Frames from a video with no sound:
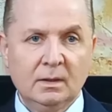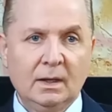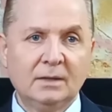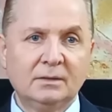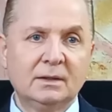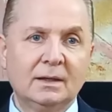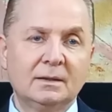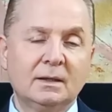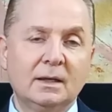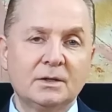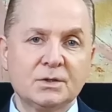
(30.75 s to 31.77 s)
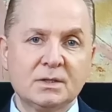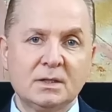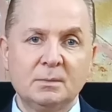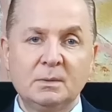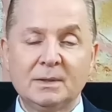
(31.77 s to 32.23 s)
حتى أن
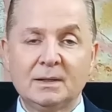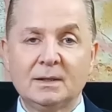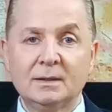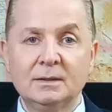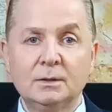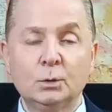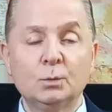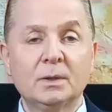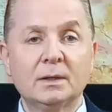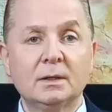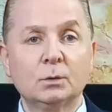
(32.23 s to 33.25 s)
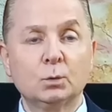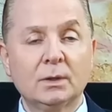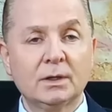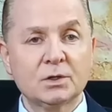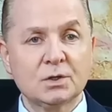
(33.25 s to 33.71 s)
الأجسام المناعية يمكن أن
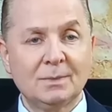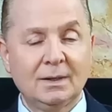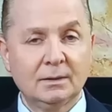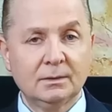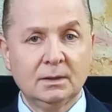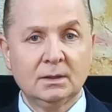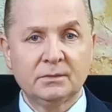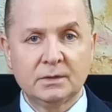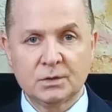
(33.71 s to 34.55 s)
تهاجم أعضاء في